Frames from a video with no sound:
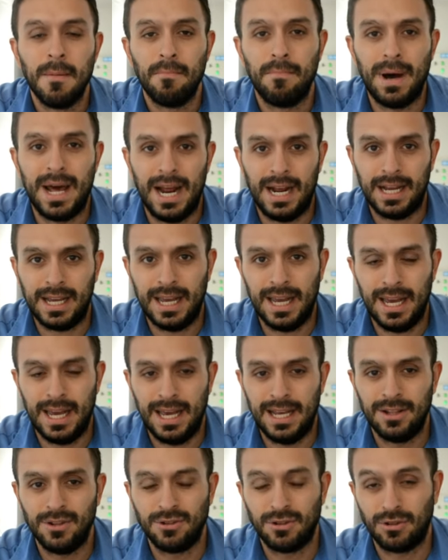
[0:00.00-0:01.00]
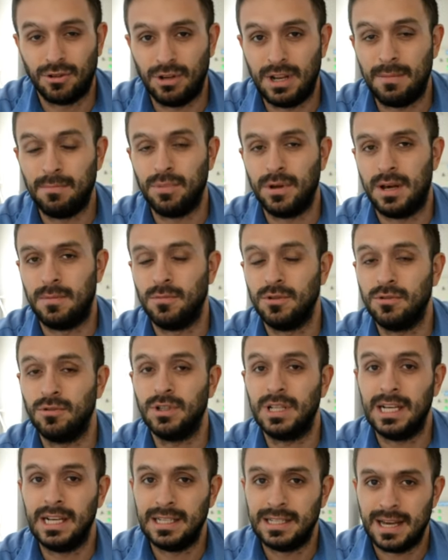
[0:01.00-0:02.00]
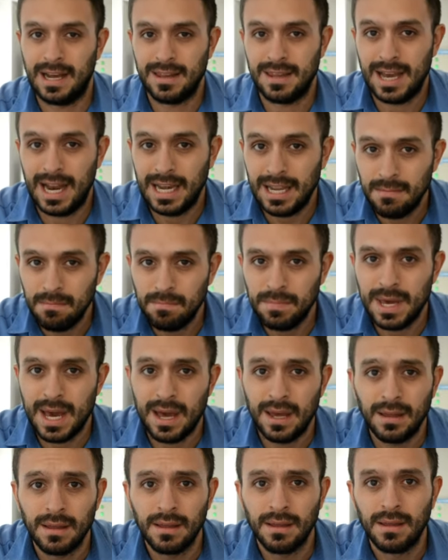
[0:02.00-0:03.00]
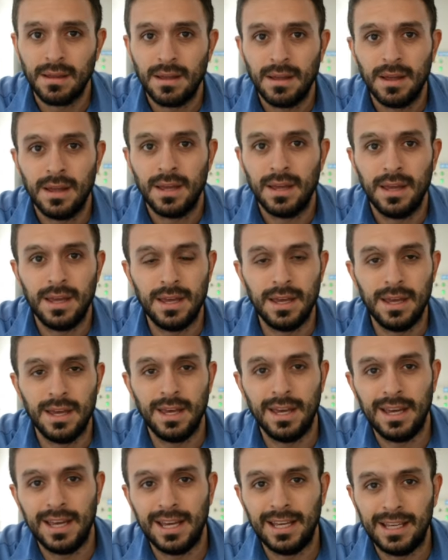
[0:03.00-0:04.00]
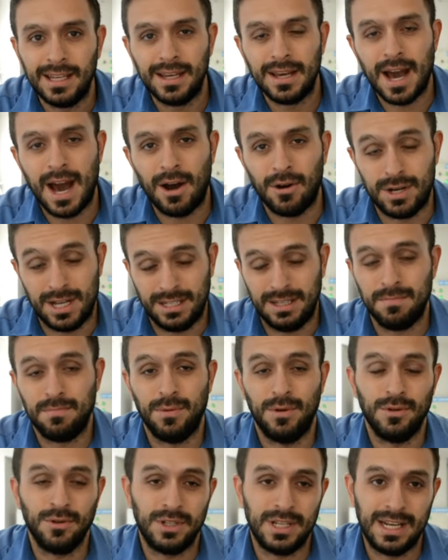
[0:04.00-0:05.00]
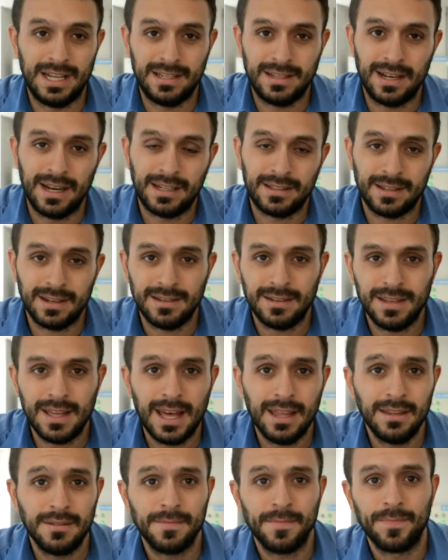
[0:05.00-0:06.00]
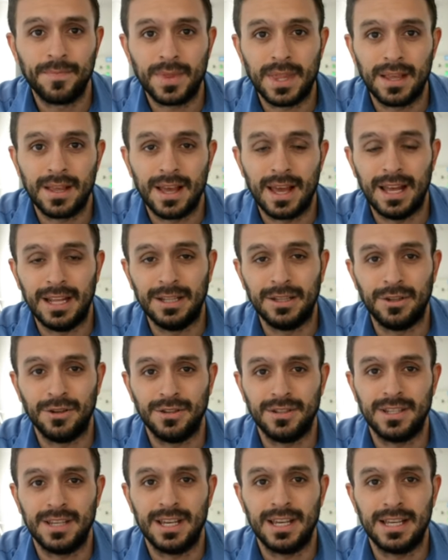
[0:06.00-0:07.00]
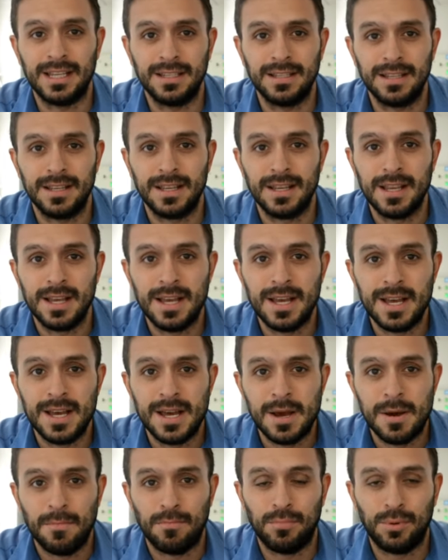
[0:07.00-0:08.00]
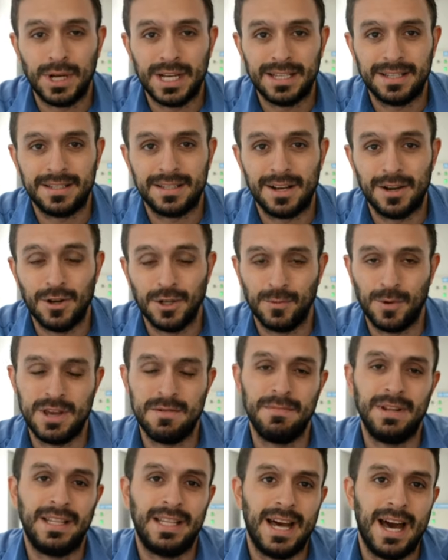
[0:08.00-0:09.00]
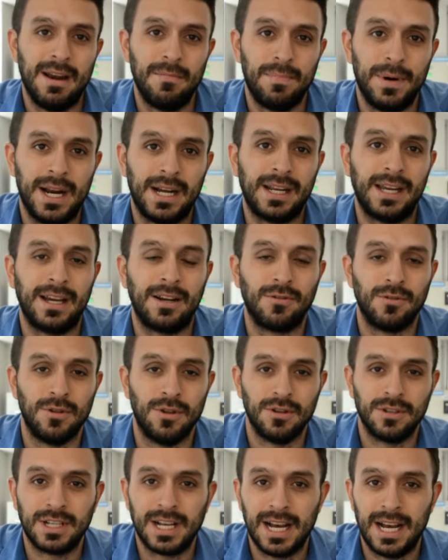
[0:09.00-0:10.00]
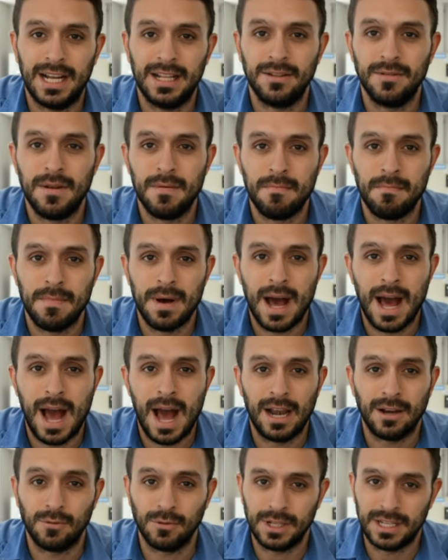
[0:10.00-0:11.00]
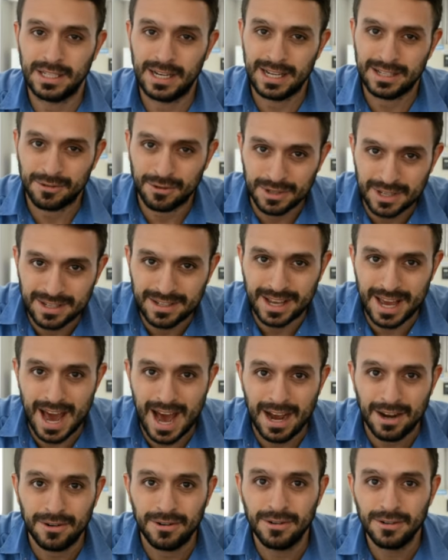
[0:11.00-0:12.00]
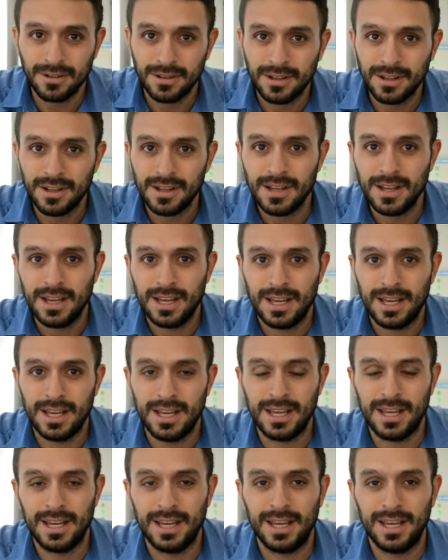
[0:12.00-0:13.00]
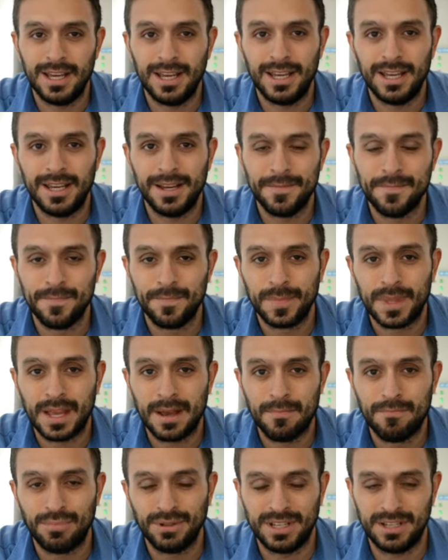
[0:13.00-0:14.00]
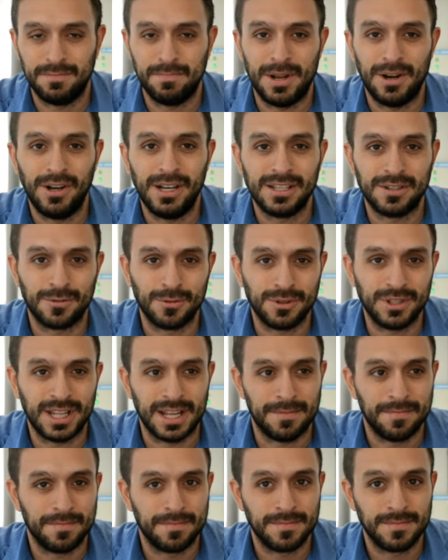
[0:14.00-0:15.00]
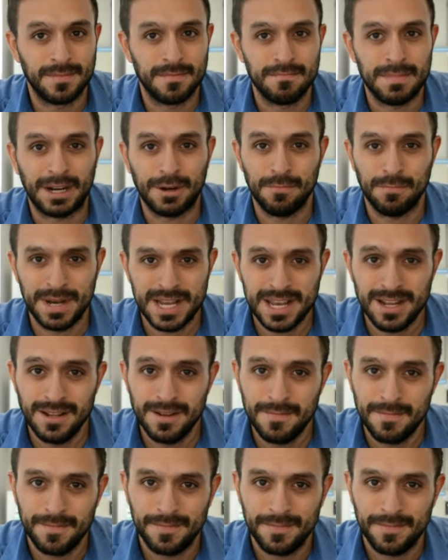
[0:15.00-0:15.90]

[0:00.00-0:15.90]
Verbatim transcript: para que nosotros la podamos utilizar ya limpia y ahora sí producir esa electricidad. Entonces, pues los voy a invitar para que conozcan algunas de las cosas que hago y pues espero les guste. ¿Me acompañan?